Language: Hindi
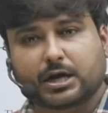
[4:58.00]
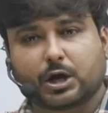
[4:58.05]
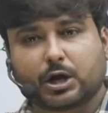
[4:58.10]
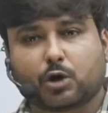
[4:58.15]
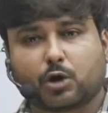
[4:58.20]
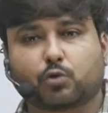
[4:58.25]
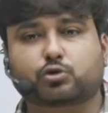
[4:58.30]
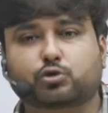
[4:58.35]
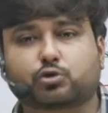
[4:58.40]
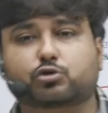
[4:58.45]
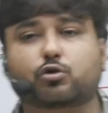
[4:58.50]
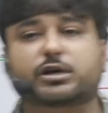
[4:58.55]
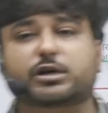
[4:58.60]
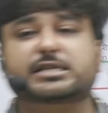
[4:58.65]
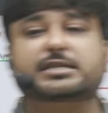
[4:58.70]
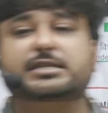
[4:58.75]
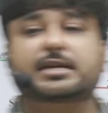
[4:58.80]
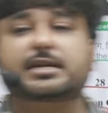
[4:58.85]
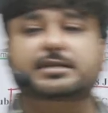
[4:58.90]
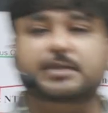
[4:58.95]
उसको किस
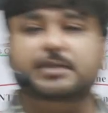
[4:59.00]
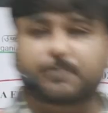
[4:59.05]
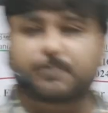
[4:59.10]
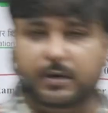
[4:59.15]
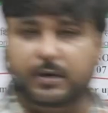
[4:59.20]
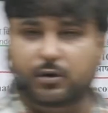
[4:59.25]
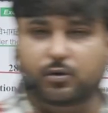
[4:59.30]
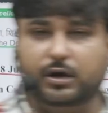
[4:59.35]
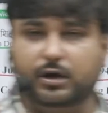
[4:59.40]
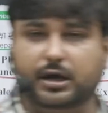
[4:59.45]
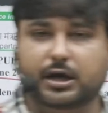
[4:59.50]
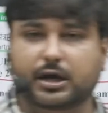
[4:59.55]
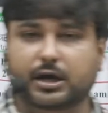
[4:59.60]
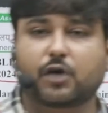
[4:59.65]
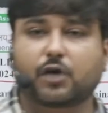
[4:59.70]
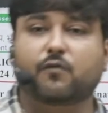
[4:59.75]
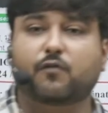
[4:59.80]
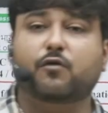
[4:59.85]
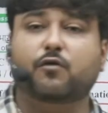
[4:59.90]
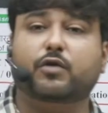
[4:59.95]
तरह से पढ़ोगे
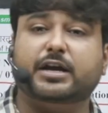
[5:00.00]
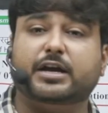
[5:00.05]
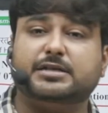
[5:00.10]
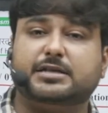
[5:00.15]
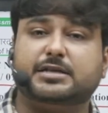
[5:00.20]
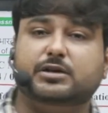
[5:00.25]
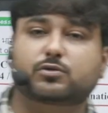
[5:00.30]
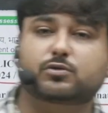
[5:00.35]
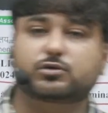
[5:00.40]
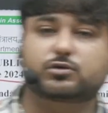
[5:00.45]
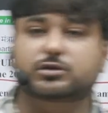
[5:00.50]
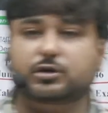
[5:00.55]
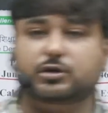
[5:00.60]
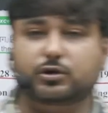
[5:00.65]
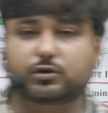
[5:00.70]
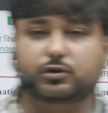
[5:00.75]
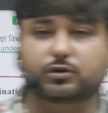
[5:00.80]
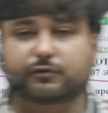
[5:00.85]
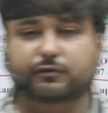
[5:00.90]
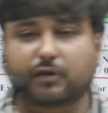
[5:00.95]
वो कैसे यूज
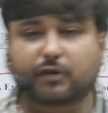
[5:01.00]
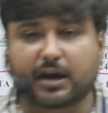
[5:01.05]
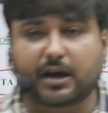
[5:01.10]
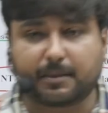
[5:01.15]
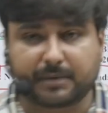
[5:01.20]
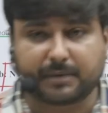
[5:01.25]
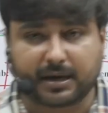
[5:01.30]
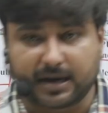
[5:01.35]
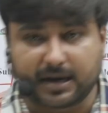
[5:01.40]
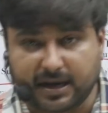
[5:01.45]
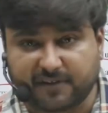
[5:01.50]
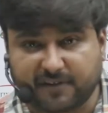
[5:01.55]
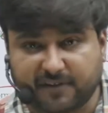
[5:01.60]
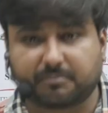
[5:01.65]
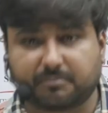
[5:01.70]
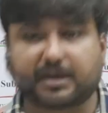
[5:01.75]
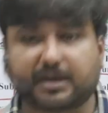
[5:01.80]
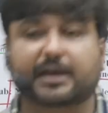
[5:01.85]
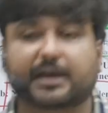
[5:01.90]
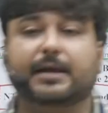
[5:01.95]
यूजफुल है आपकी लाइफ में
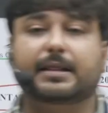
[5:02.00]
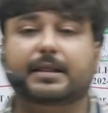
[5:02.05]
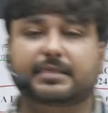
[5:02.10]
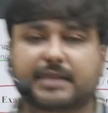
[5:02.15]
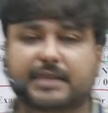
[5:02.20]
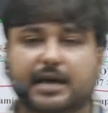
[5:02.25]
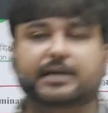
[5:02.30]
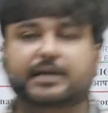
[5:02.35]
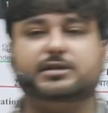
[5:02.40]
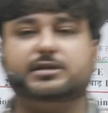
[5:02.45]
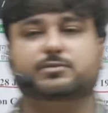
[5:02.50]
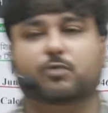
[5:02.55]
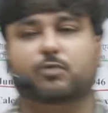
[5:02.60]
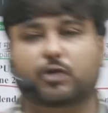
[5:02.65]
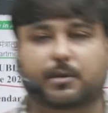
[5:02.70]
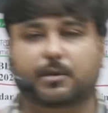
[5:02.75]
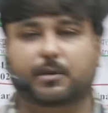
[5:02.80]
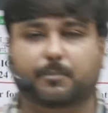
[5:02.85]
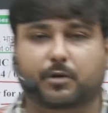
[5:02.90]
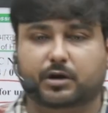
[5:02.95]
दैट इज मोर
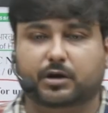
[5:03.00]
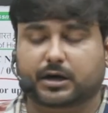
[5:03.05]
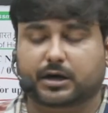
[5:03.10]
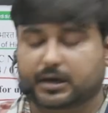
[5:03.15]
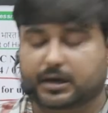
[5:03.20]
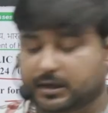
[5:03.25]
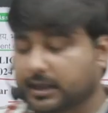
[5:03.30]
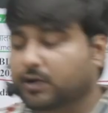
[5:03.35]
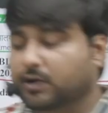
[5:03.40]
इंपॉर्टेंट देखो